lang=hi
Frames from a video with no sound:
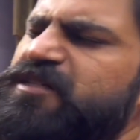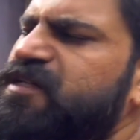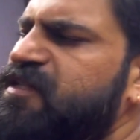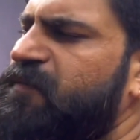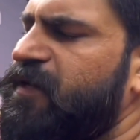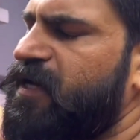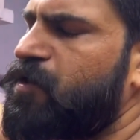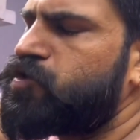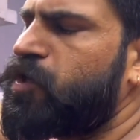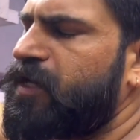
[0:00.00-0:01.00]
सस्ता पड़ेगा और
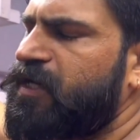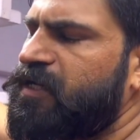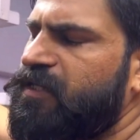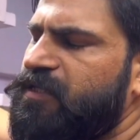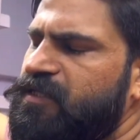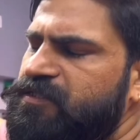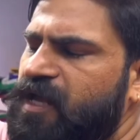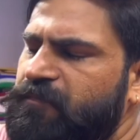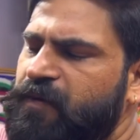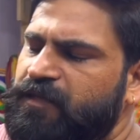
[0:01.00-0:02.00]
छोटे कट के अंदर
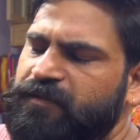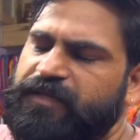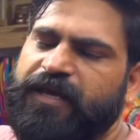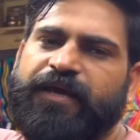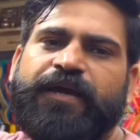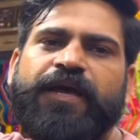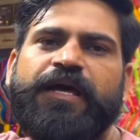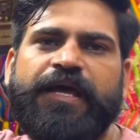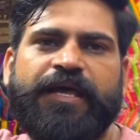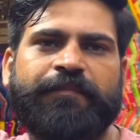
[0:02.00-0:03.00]
साफ बात यह है
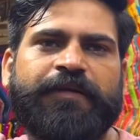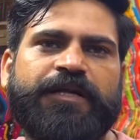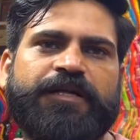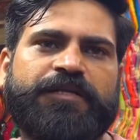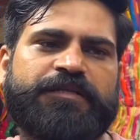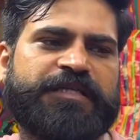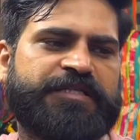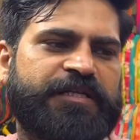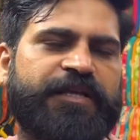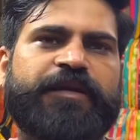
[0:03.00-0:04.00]
एक मीटर
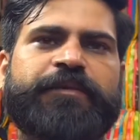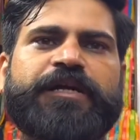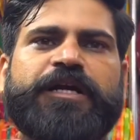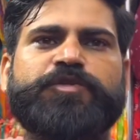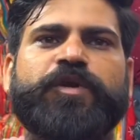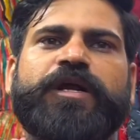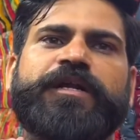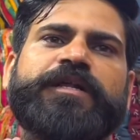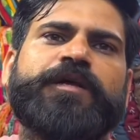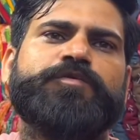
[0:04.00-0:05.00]
जैसे डेढ़ मीटर का छोटा कट
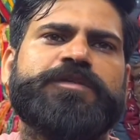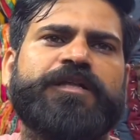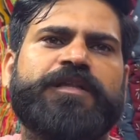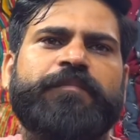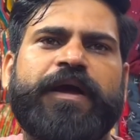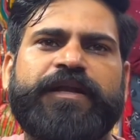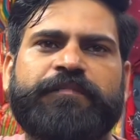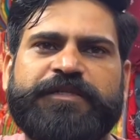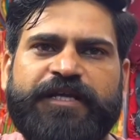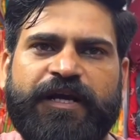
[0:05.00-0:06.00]
रहता है उसके अंदर माइनर
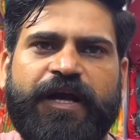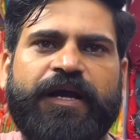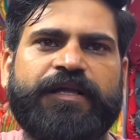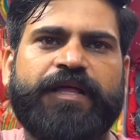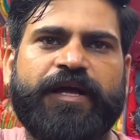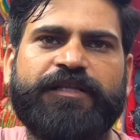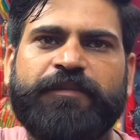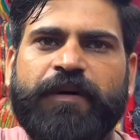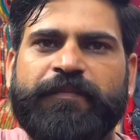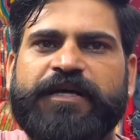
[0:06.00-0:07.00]
मिस्टेक आएगा दागी
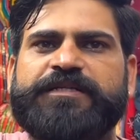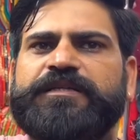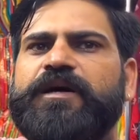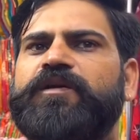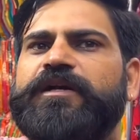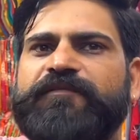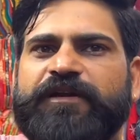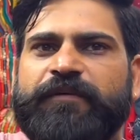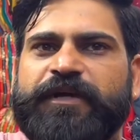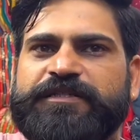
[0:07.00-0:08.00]
धब्बा भी आ सकता है और
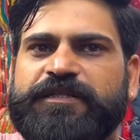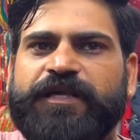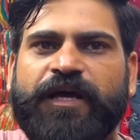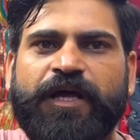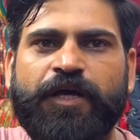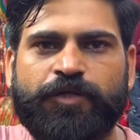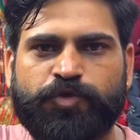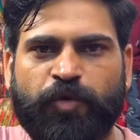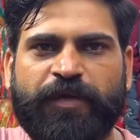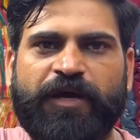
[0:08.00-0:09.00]
कटाफटा भी आ सकता है बिल्कुल
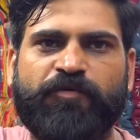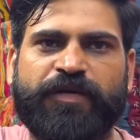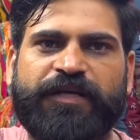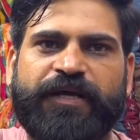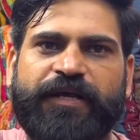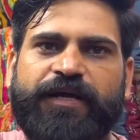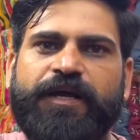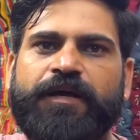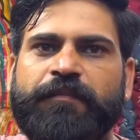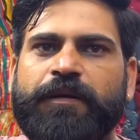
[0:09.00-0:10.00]
जो भी है वो क्लियर है
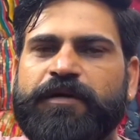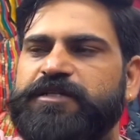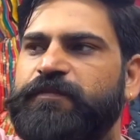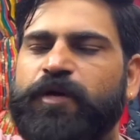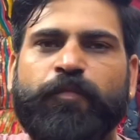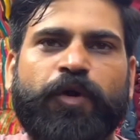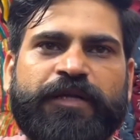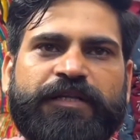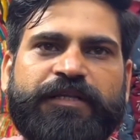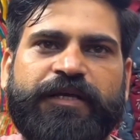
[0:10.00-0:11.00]
मतलब कस्टमर को बोल के
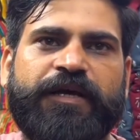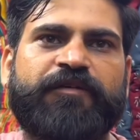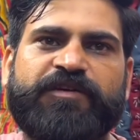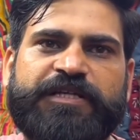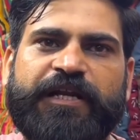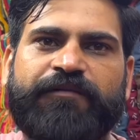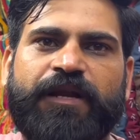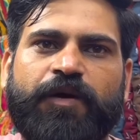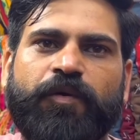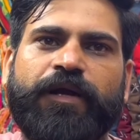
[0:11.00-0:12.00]
देते हैं फंसाने वाला
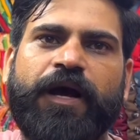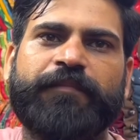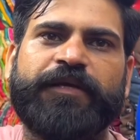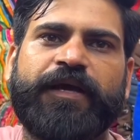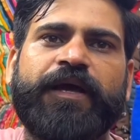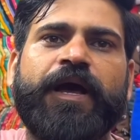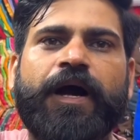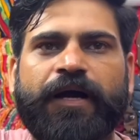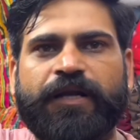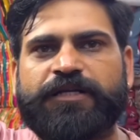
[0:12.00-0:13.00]
कोई काम नहीं है
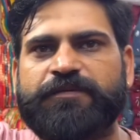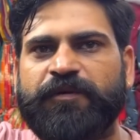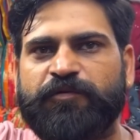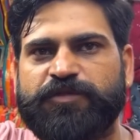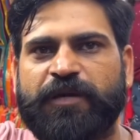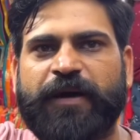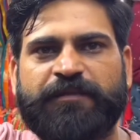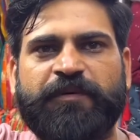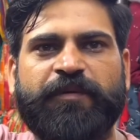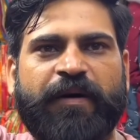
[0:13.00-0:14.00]
अगर कस्टमर उसके बाद
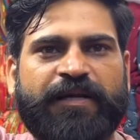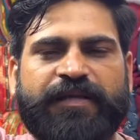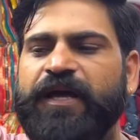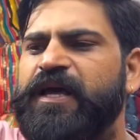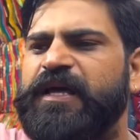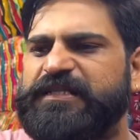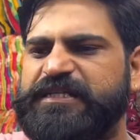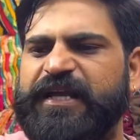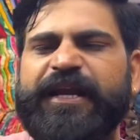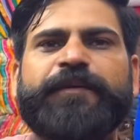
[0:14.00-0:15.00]
में भी मांगता है
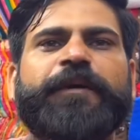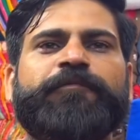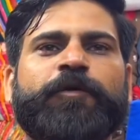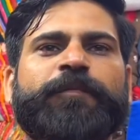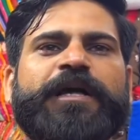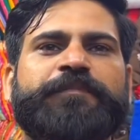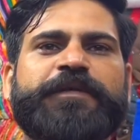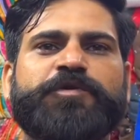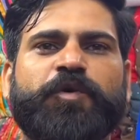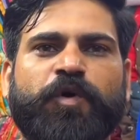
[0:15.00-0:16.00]
जैसे रेडी पे फुटपाथ पे
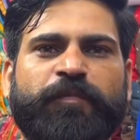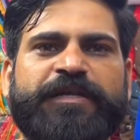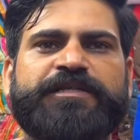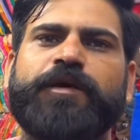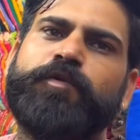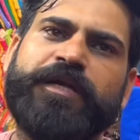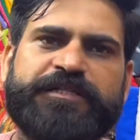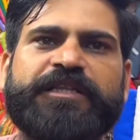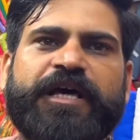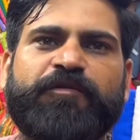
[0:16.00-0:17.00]
जो लोग बेचते हैं हम्म, हम्म, उनके हम्म।
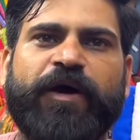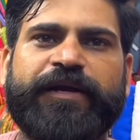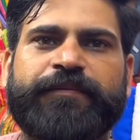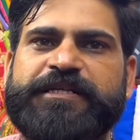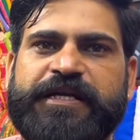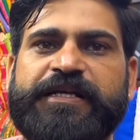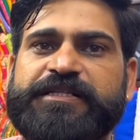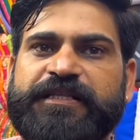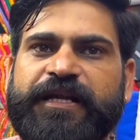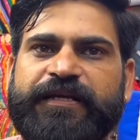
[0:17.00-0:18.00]
चलता है वो आइटम ऐसा नहीं है
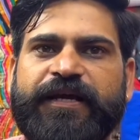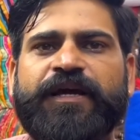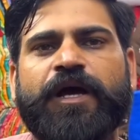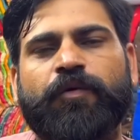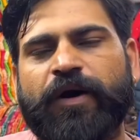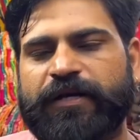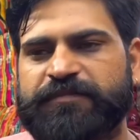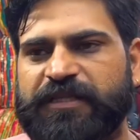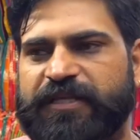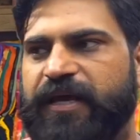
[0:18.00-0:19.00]
चलता नहीं है है वो आइटम
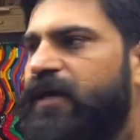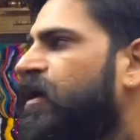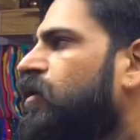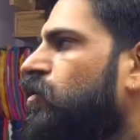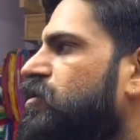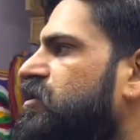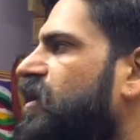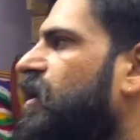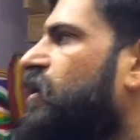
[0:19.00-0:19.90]
चलता है तो जिसके